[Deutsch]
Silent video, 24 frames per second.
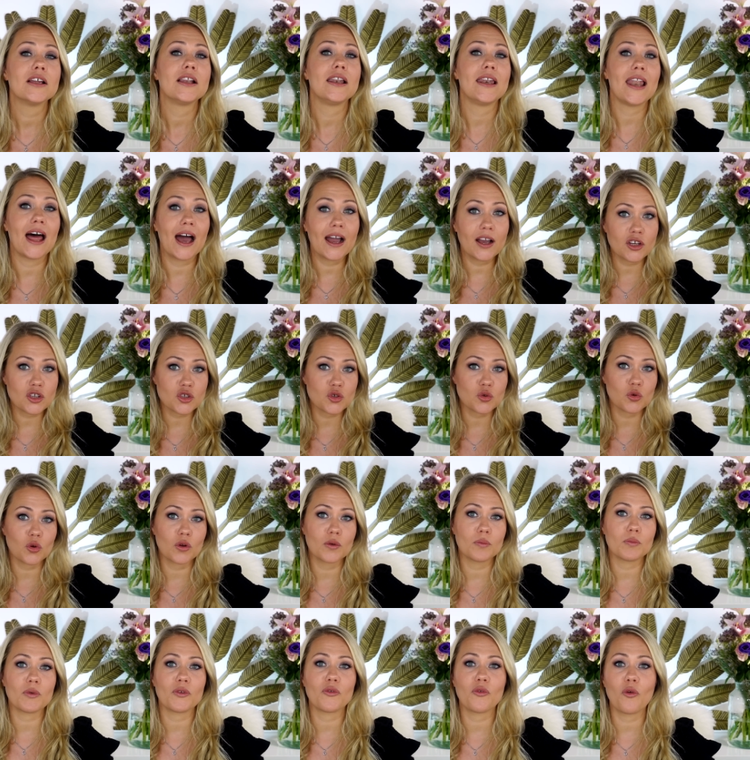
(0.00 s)
lange
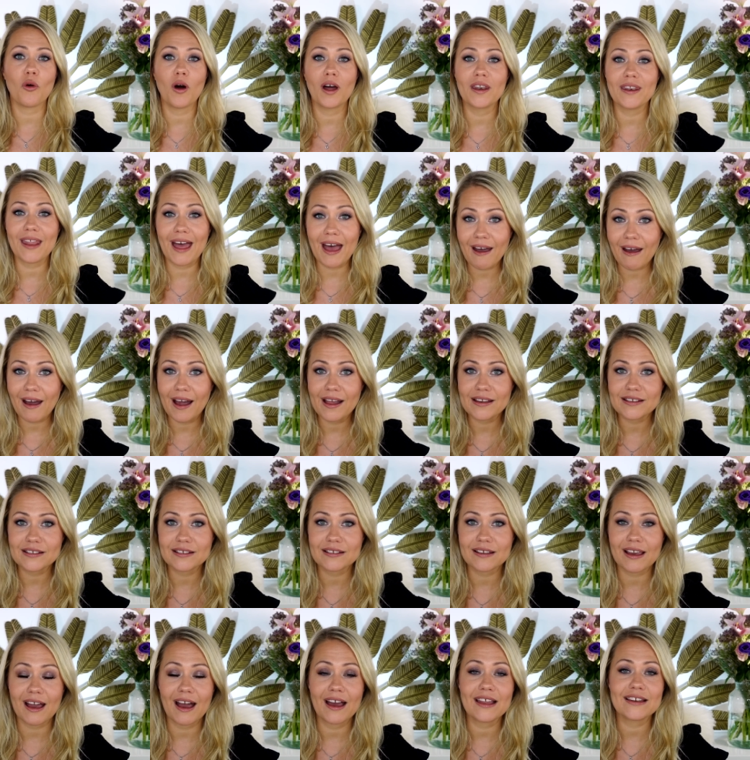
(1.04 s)
schon bevor
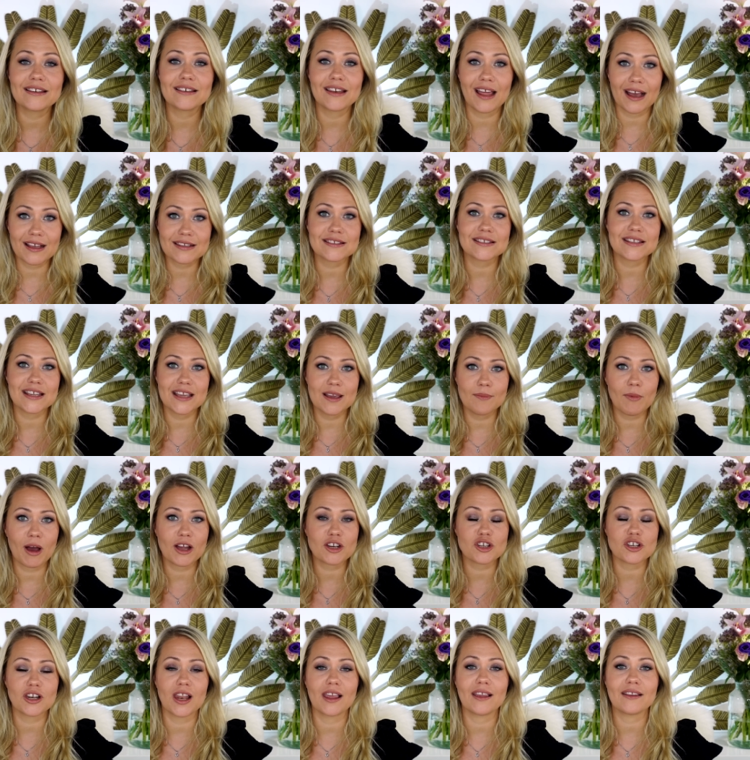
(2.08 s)
Nachhaltigkeit das Thema
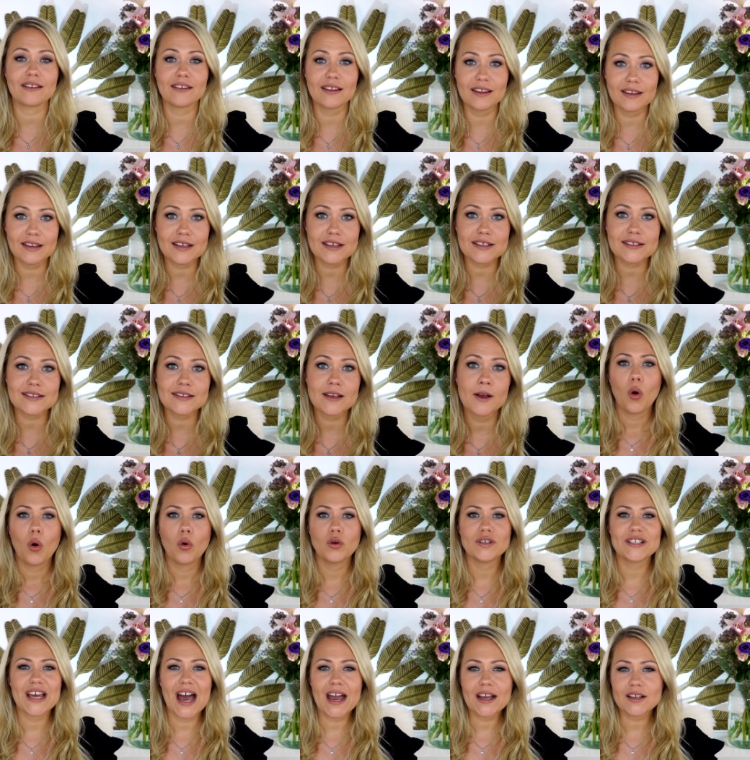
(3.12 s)
schlechthin ist.
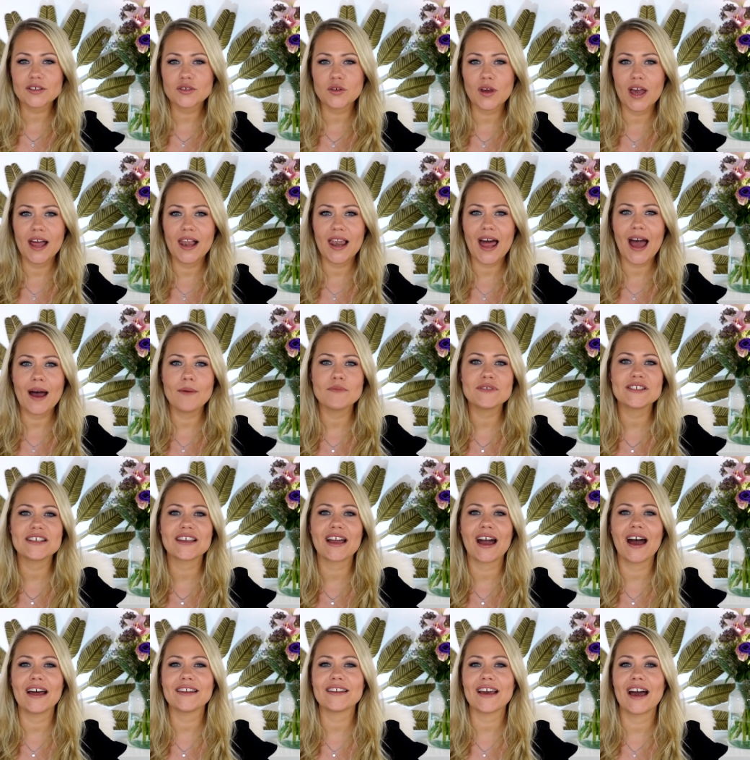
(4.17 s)
Und aktuell haben sie
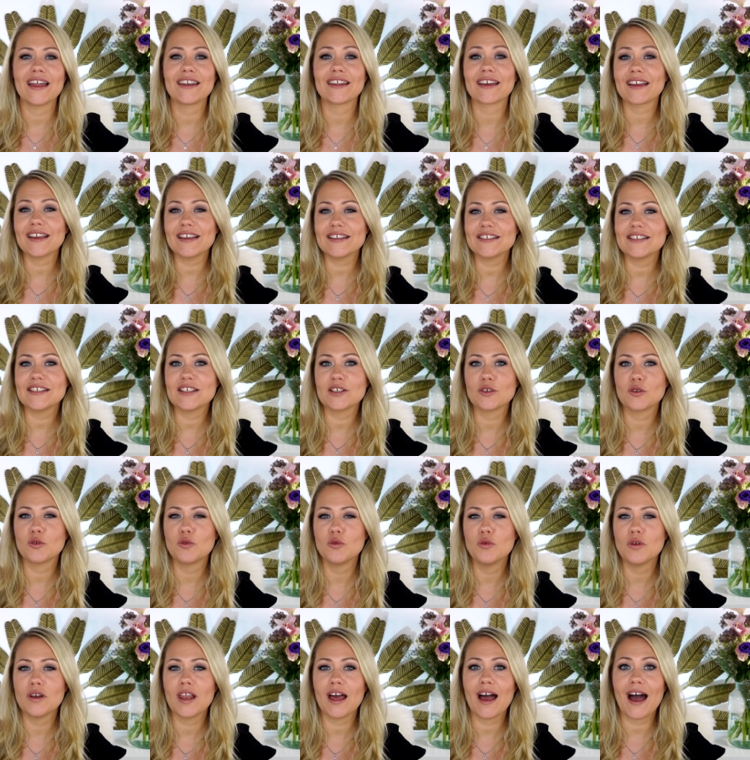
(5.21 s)
gerade eine richtig
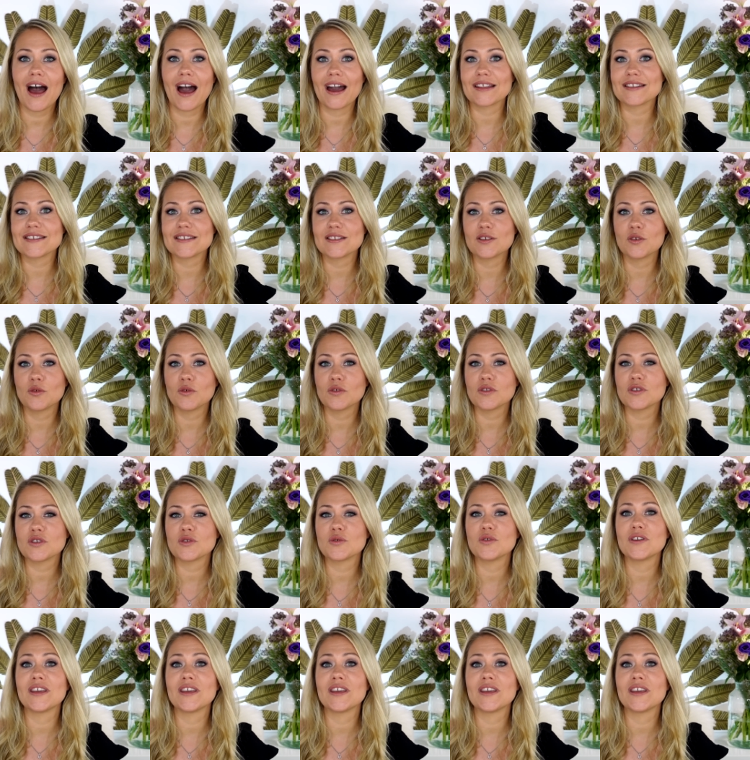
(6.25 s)
coole Aktion zu